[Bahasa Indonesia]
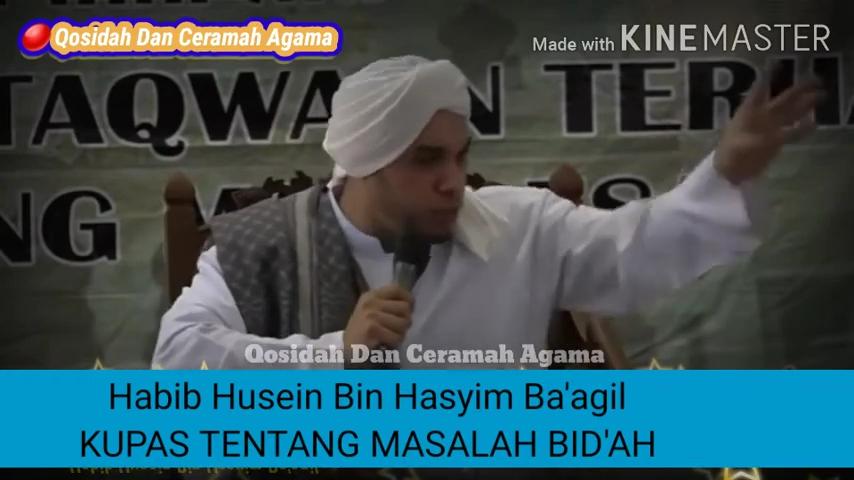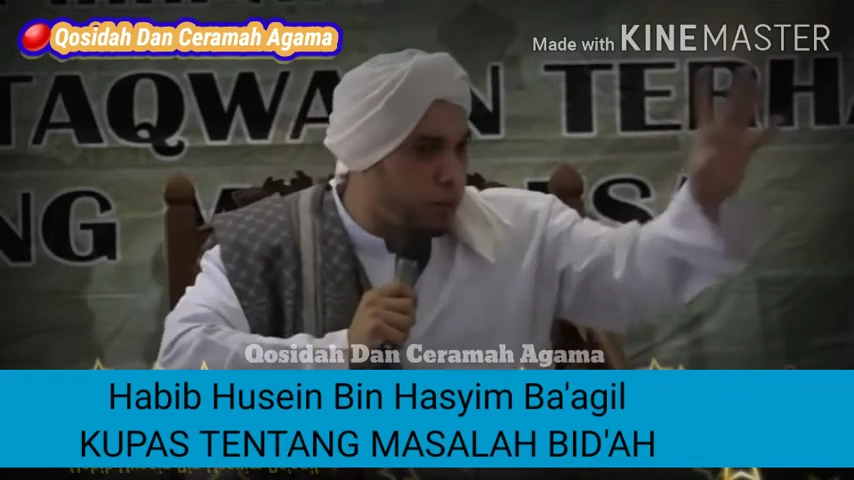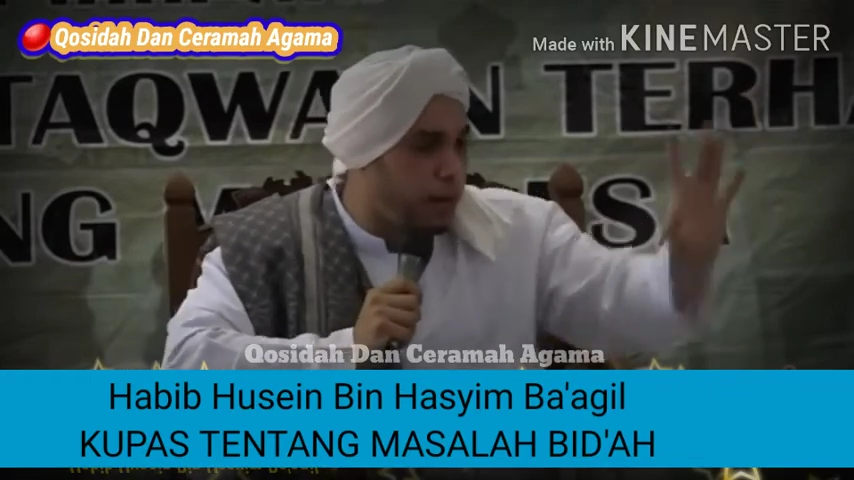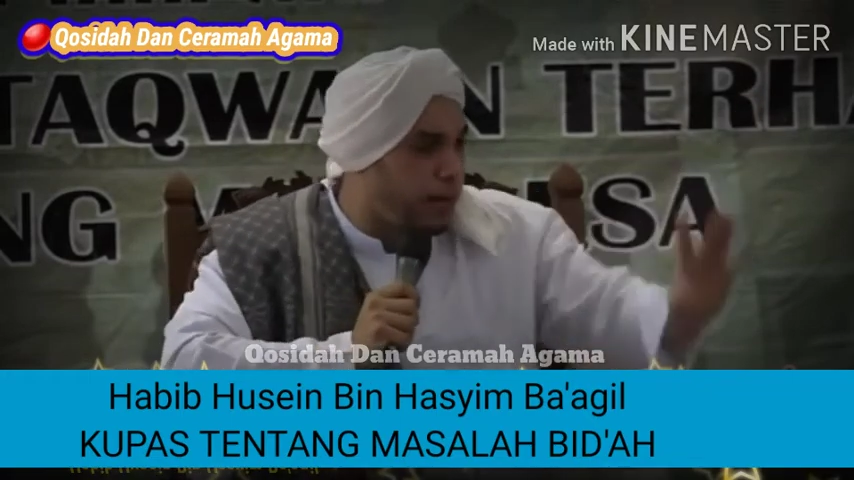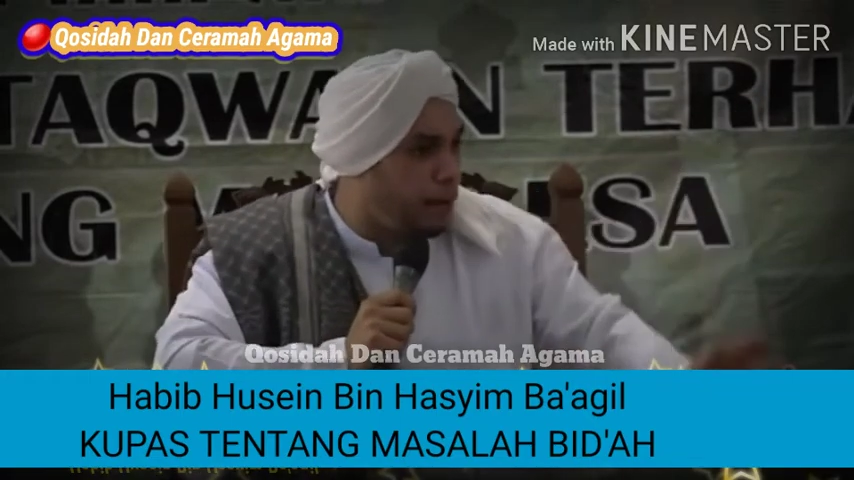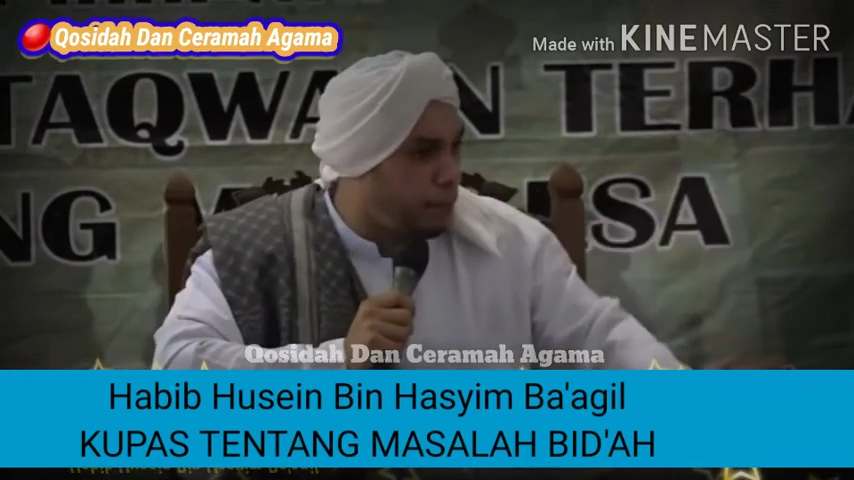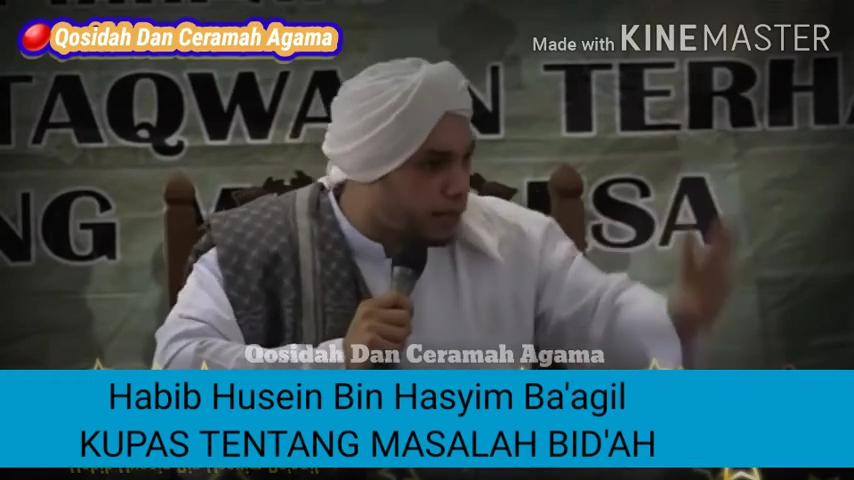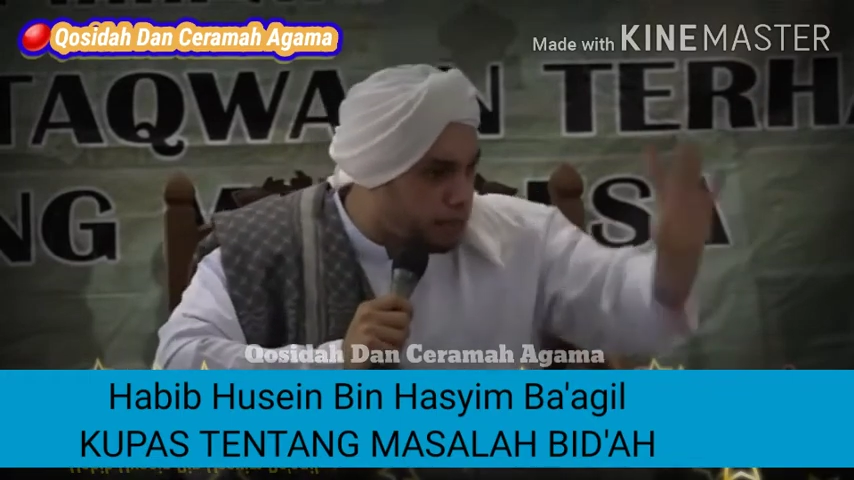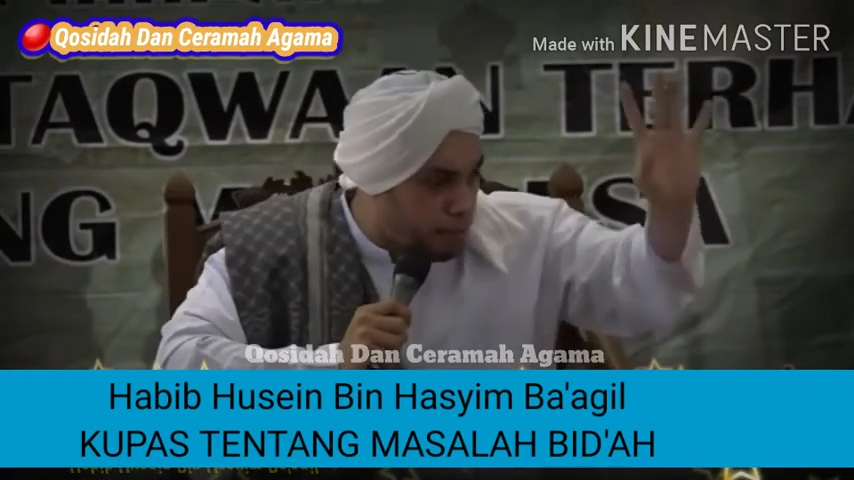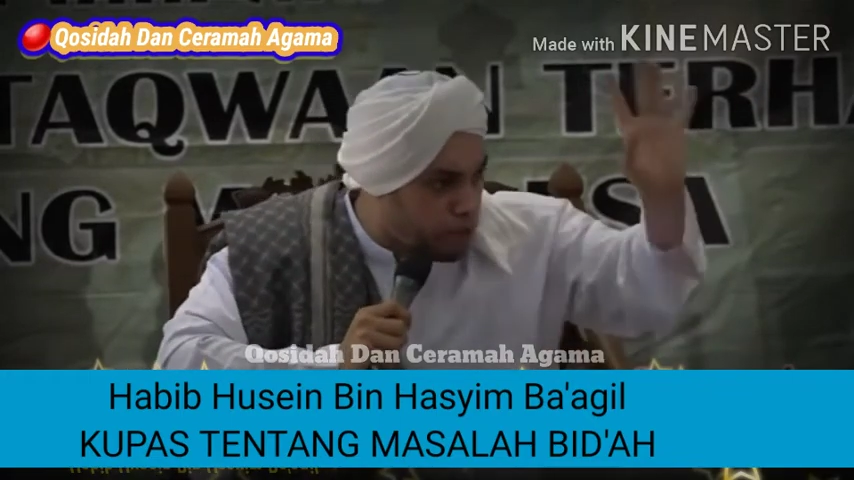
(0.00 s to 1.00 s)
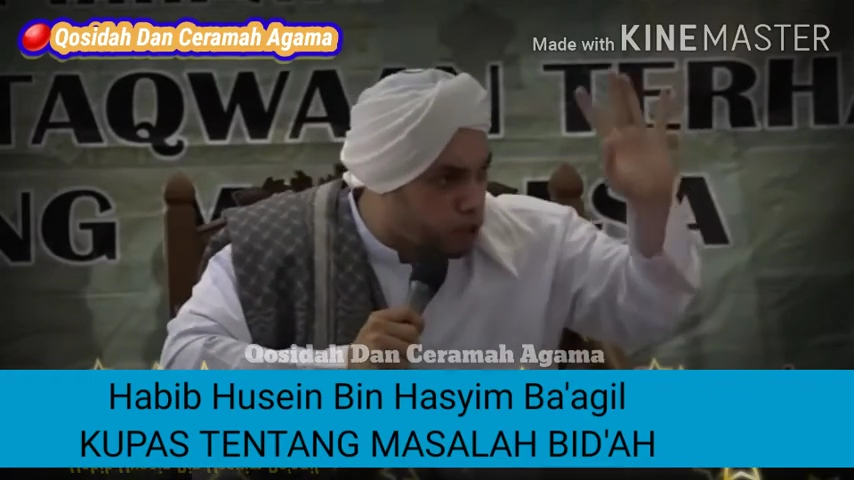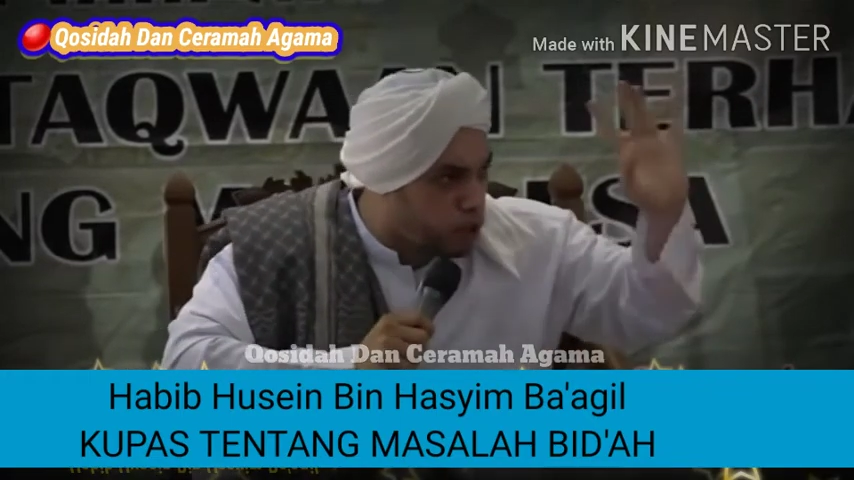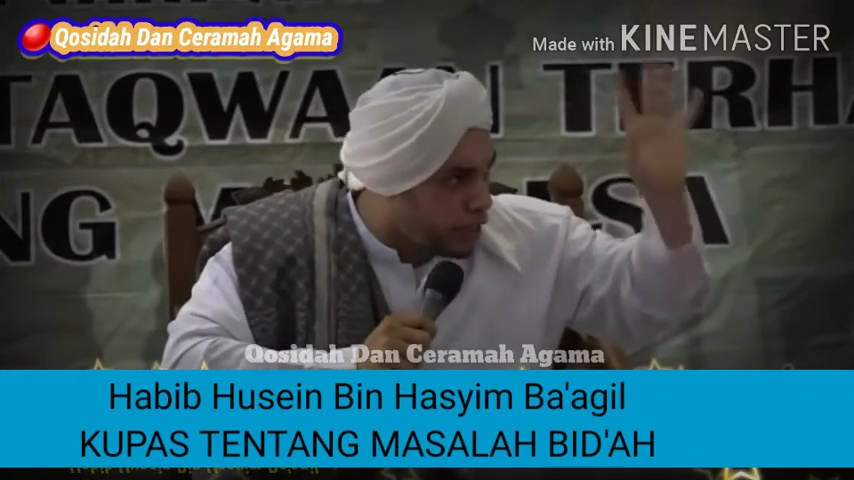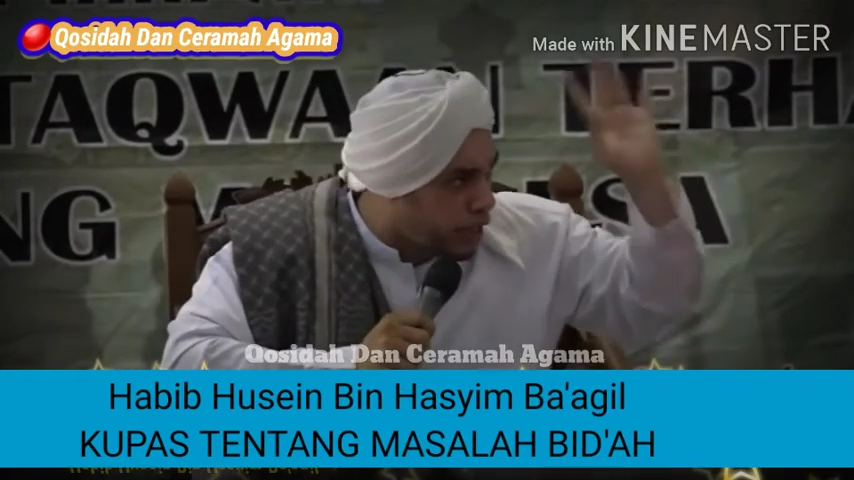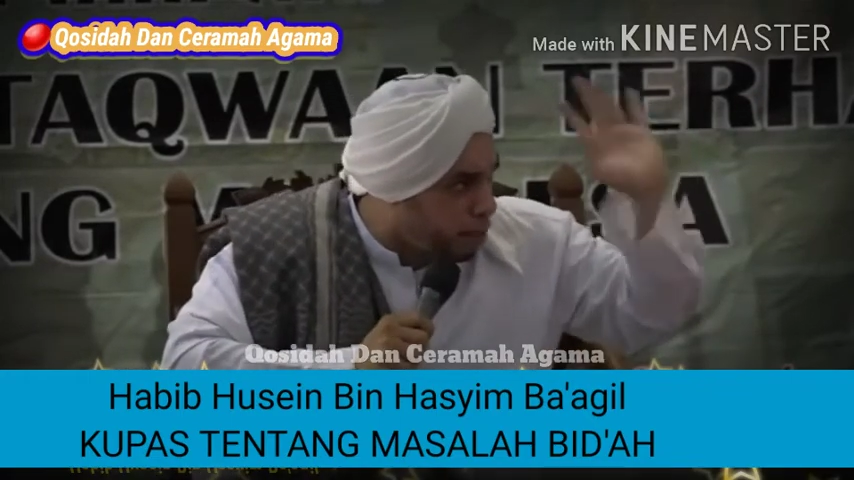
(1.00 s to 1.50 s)
berpendapat
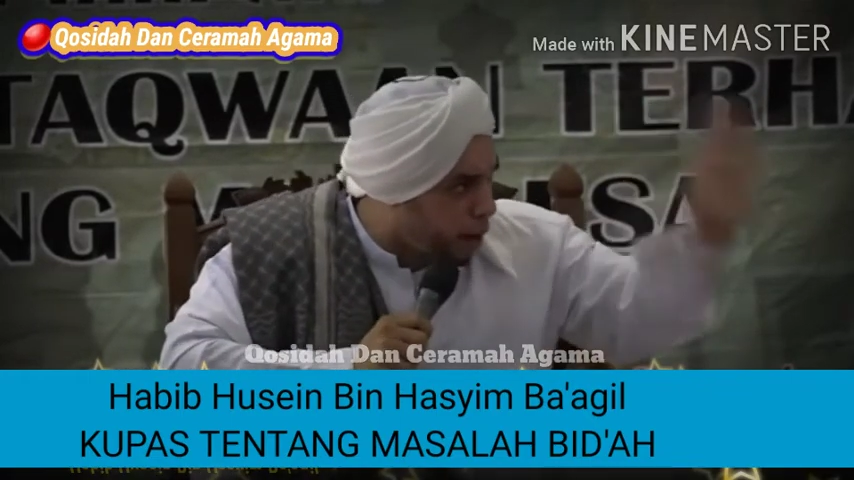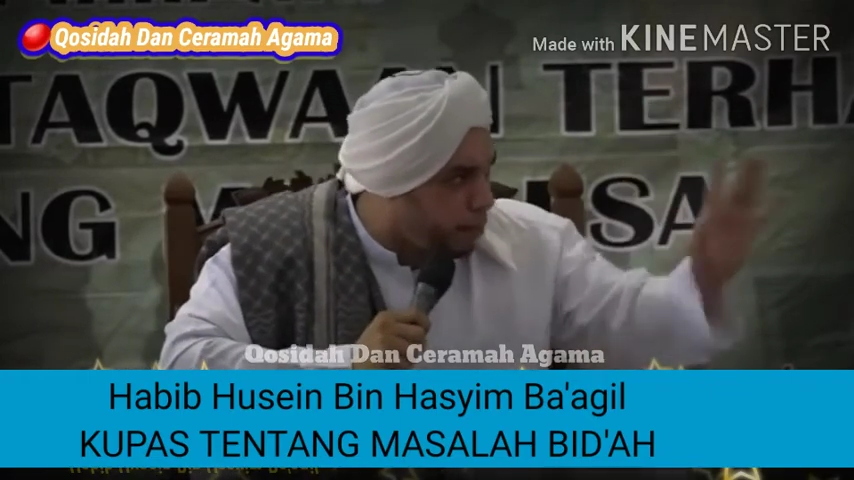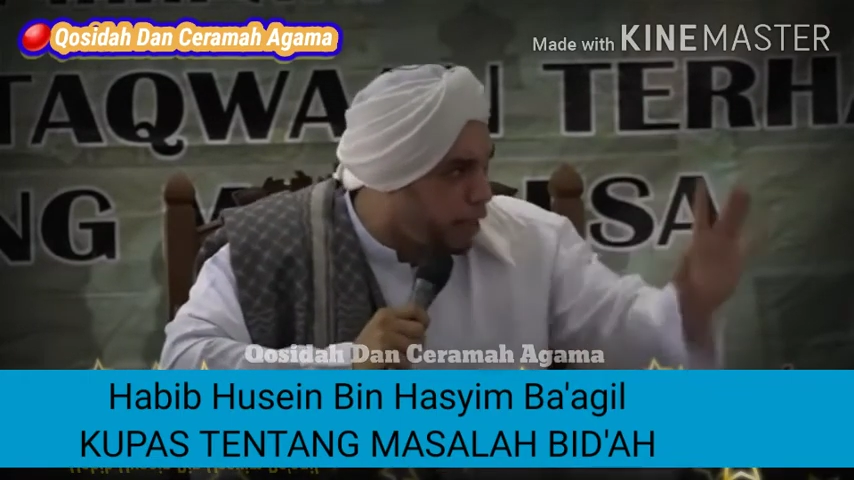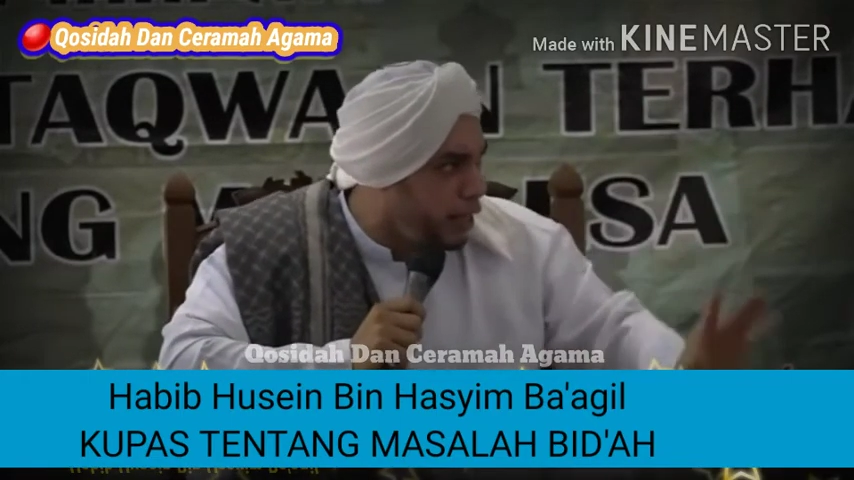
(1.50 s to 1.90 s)
menurut imam